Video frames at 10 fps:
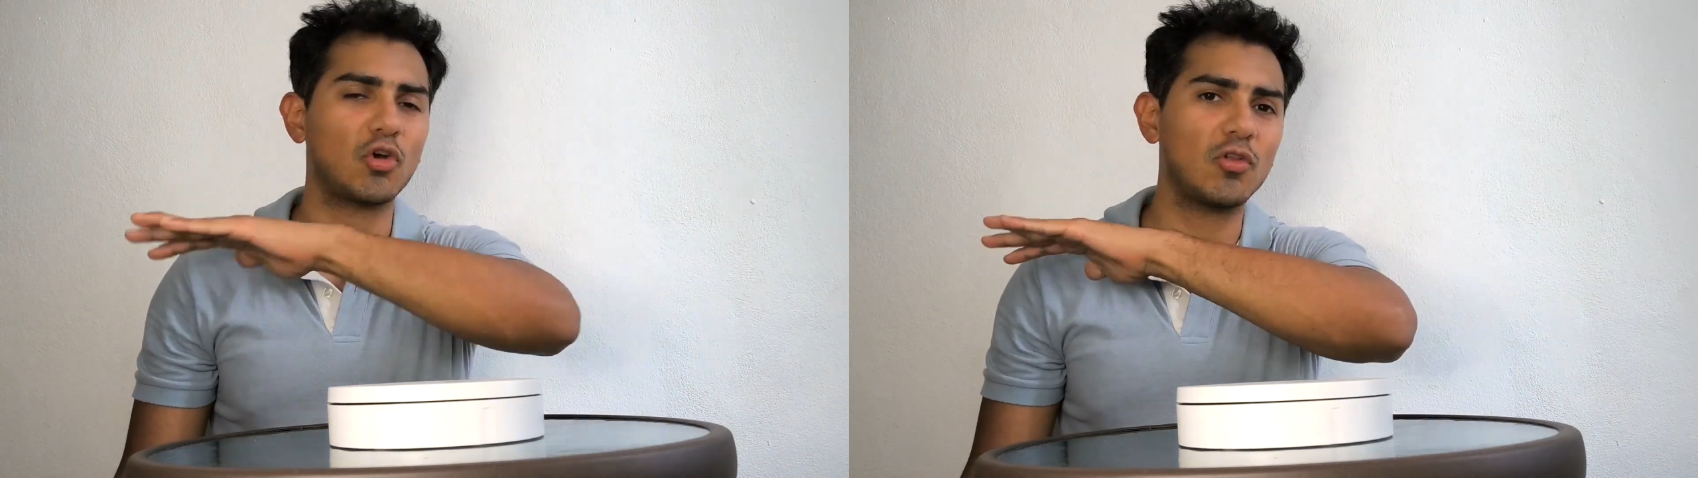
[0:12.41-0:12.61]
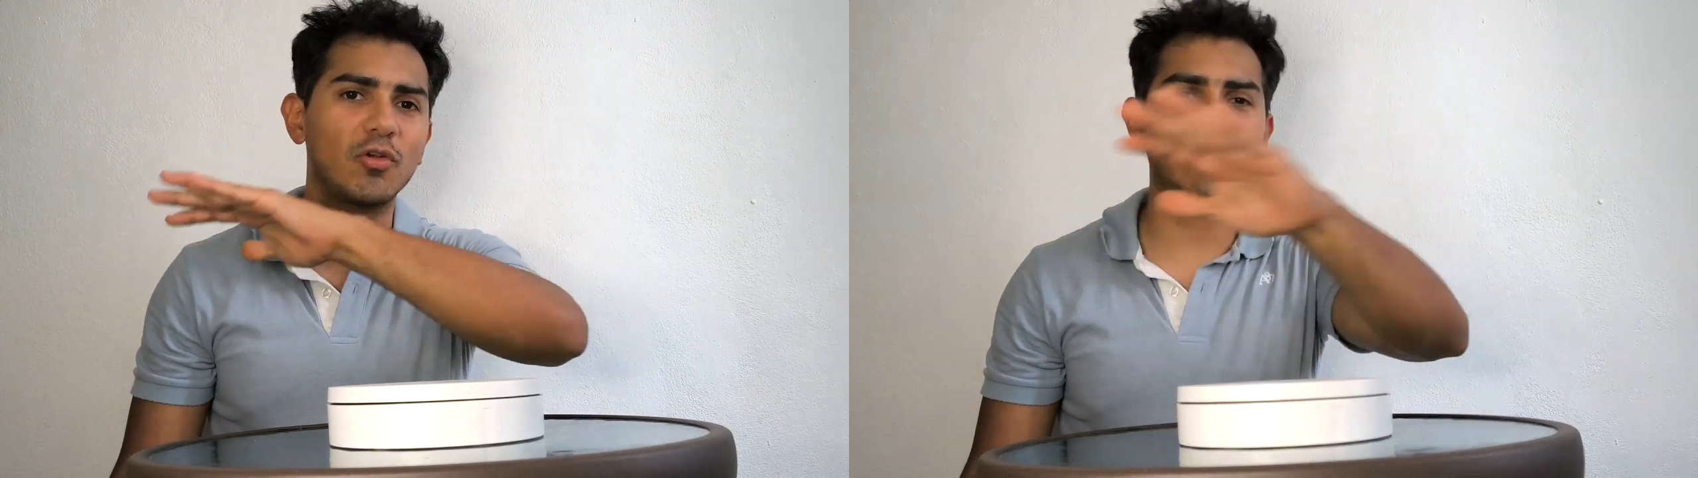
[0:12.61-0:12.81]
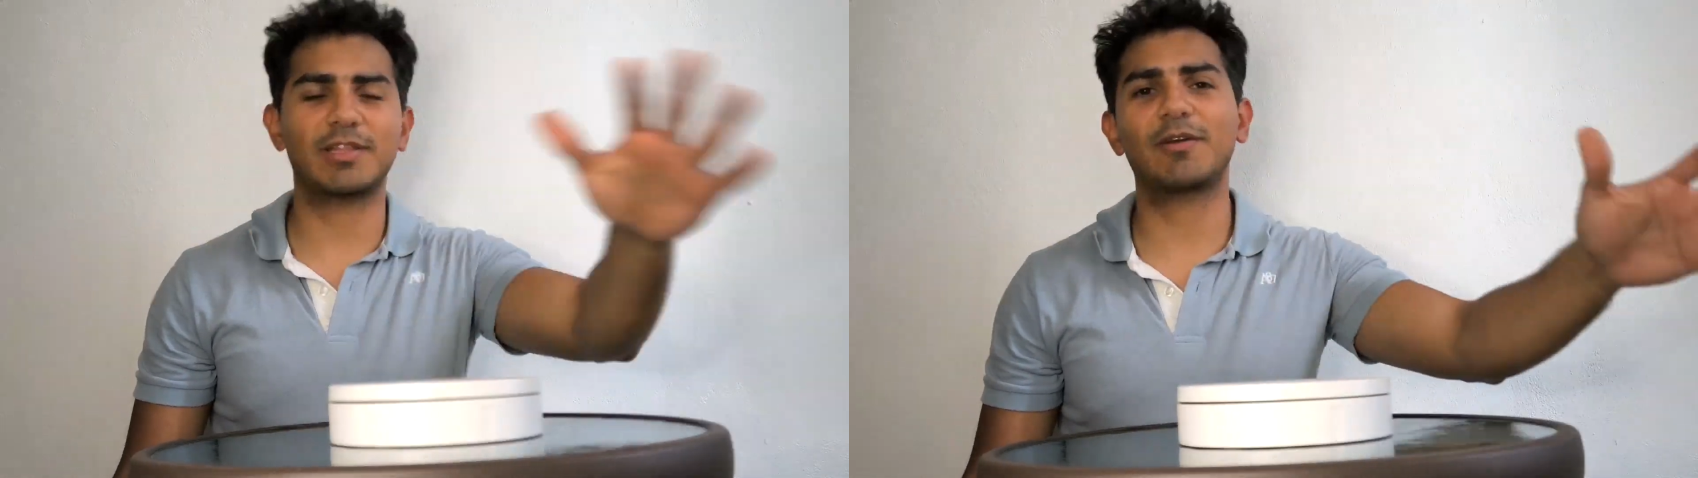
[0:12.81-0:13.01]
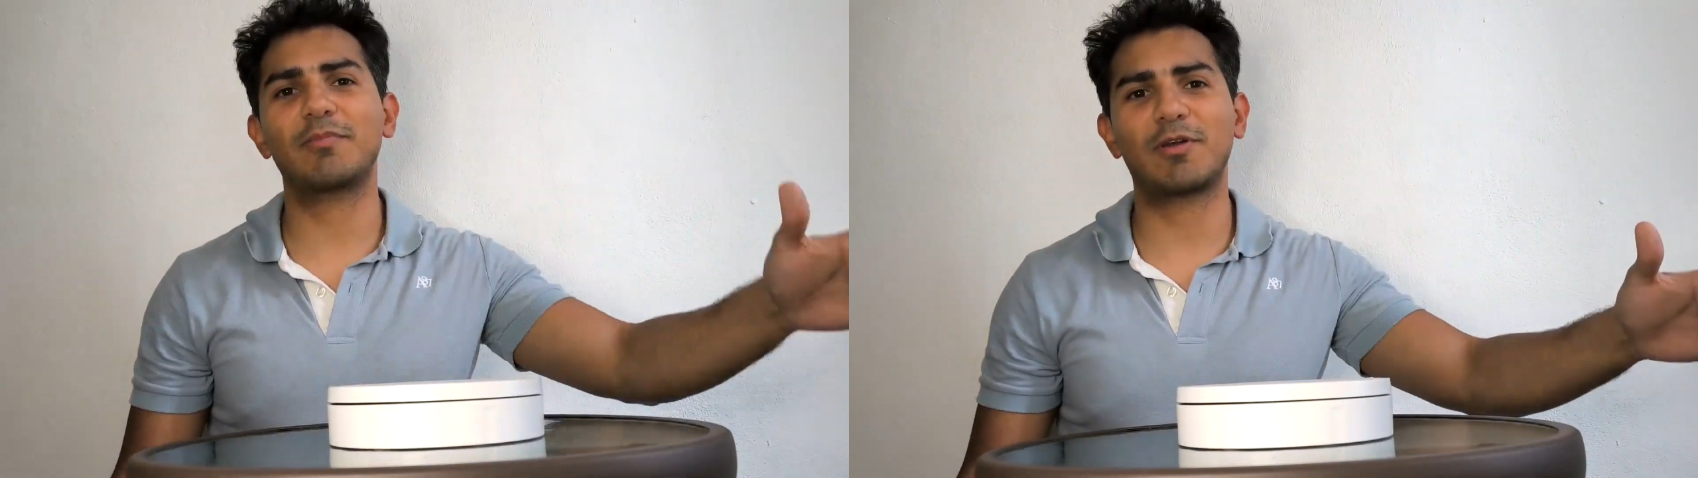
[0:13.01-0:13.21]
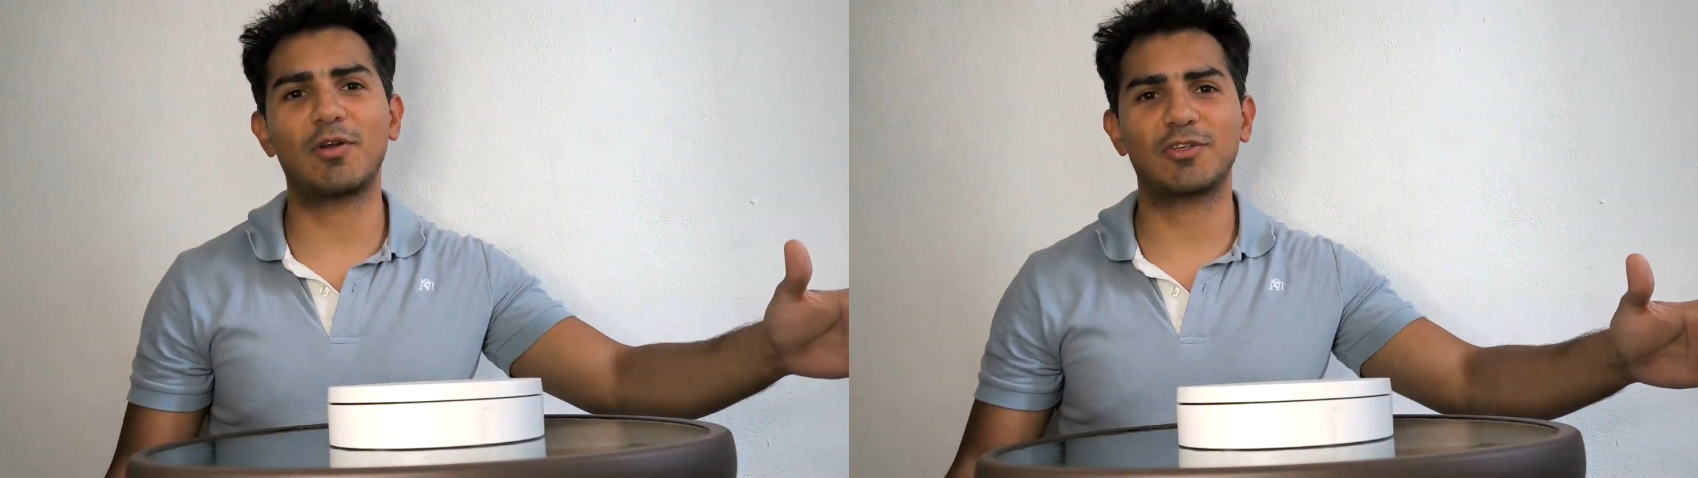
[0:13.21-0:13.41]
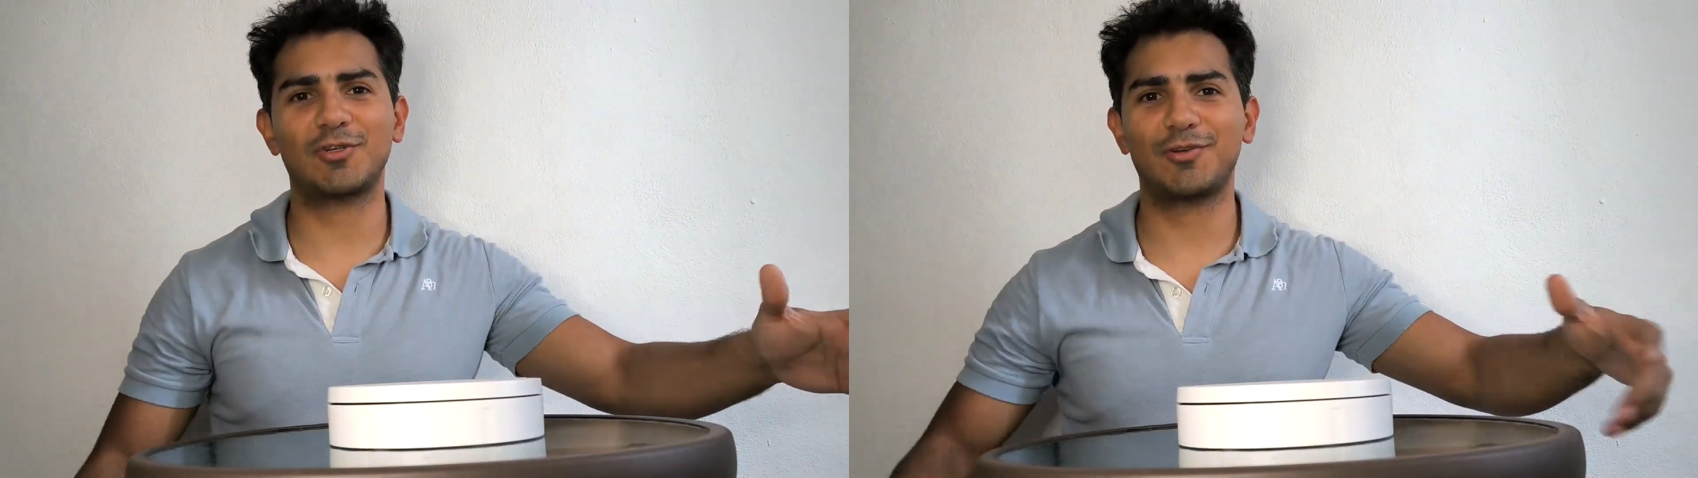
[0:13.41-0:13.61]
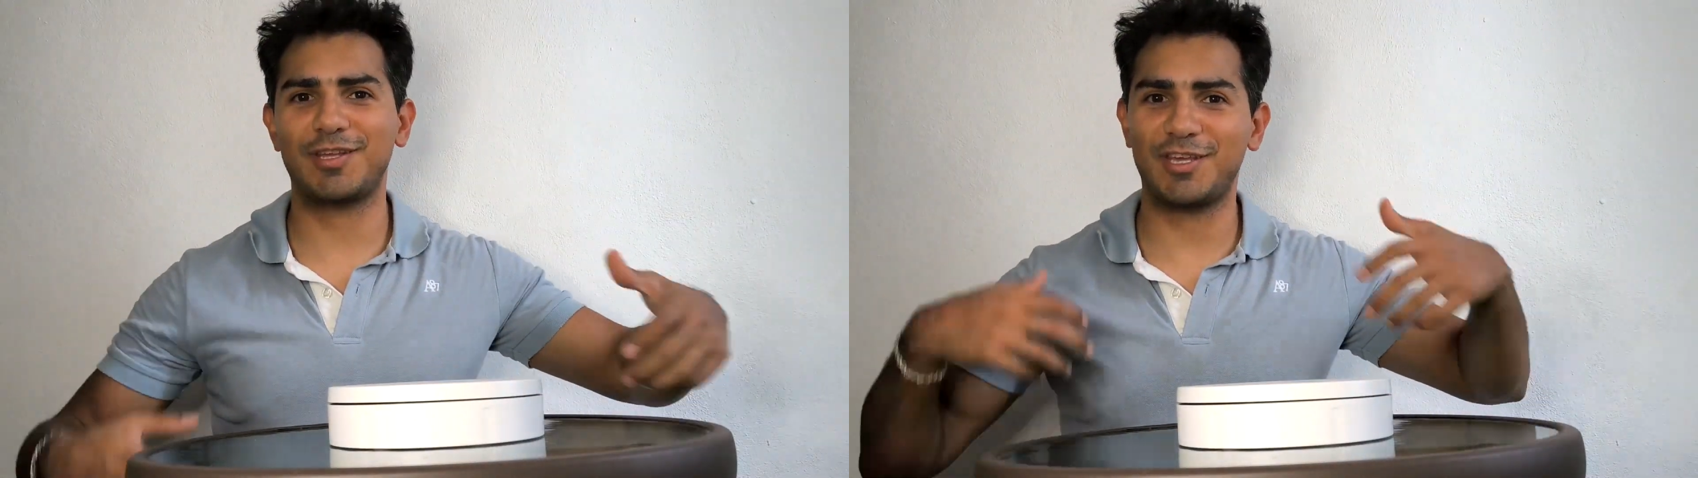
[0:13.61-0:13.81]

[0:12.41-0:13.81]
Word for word: todo lo que tengo en mi colección